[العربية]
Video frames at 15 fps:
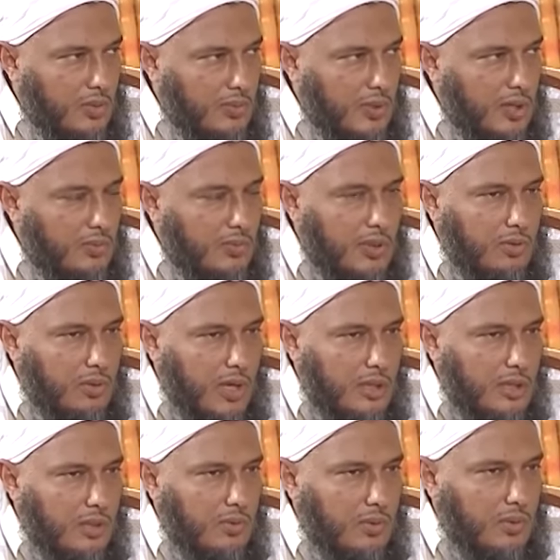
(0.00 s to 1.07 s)
ما يمل
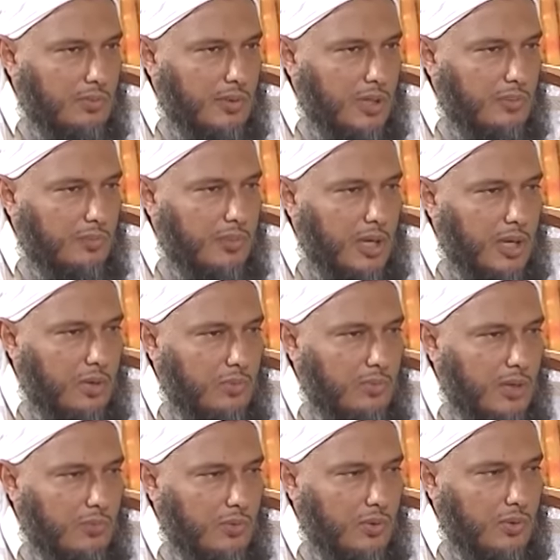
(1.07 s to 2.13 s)
حديثهم ألباء
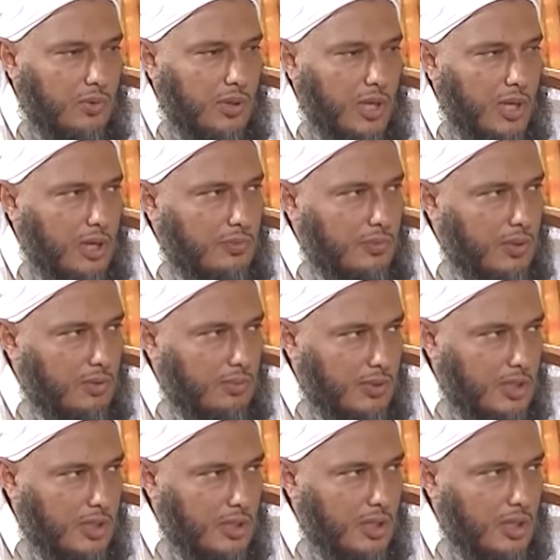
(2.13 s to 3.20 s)
مأمونون غيبا
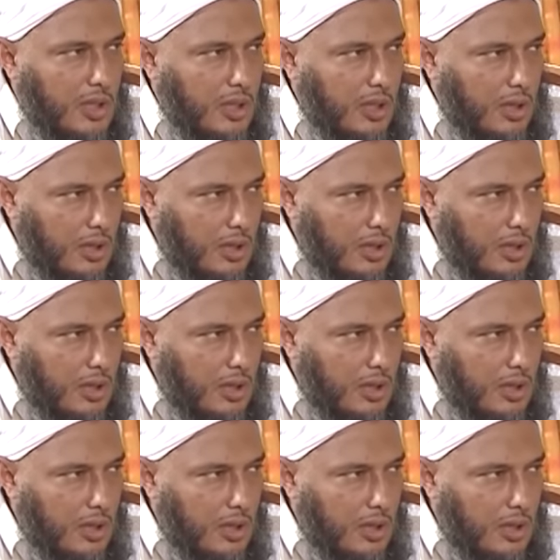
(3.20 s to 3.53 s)
ومشهدا